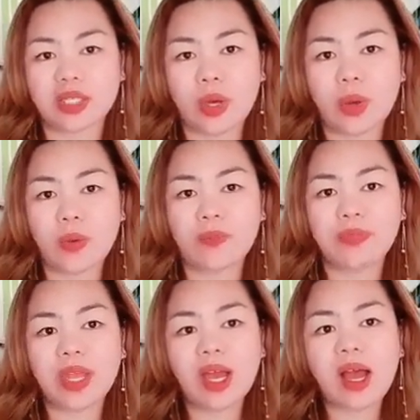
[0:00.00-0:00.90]
So
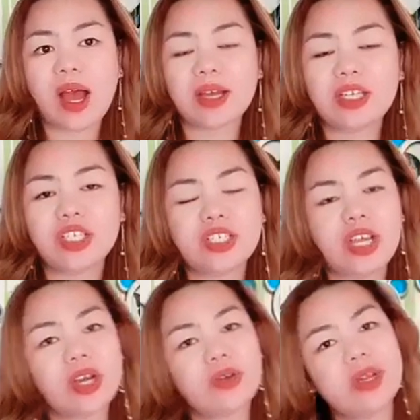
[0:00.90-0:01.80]
ang
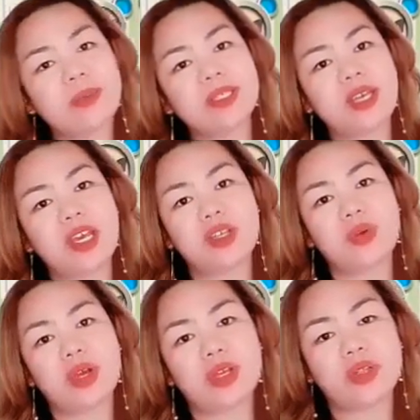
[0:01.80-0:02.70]
i-share ko naman sa
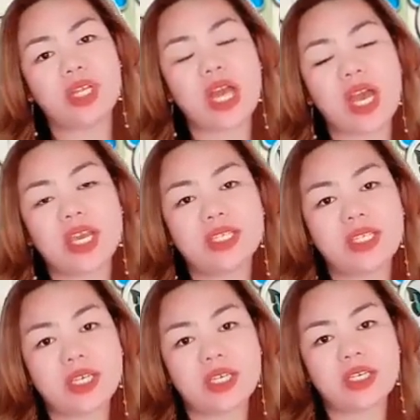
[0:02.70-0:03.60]
inyo ngayon guys
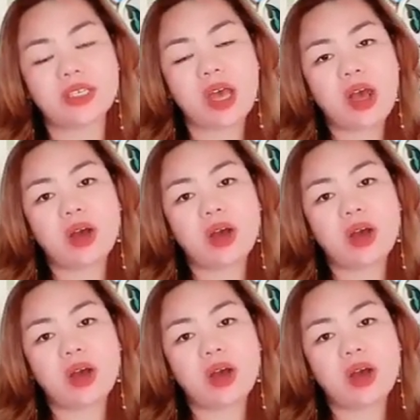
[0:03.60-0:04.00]
is